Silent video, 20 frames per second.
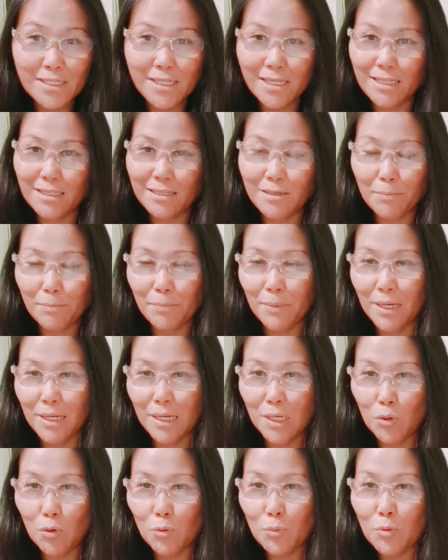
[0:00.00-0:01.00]
at ang
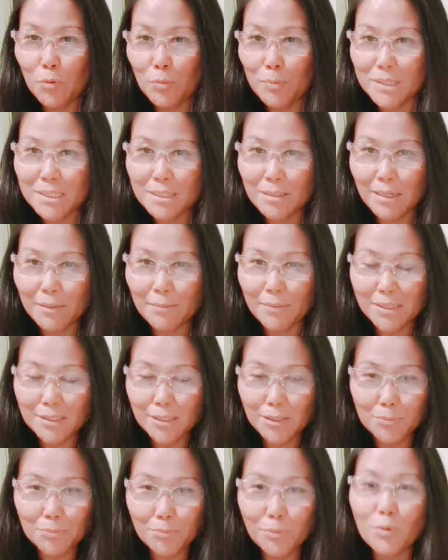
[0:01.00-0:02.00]
pangalawa pong
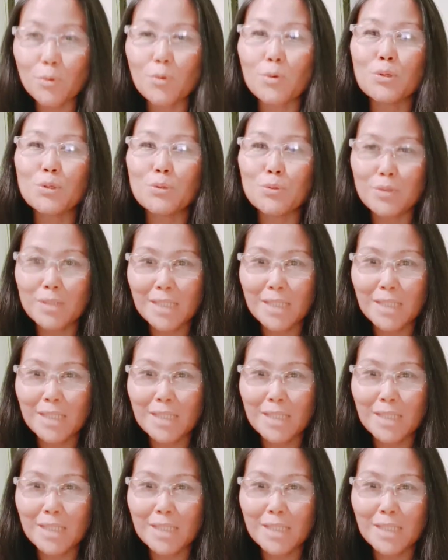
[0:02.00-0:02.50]
pasalamatan po yung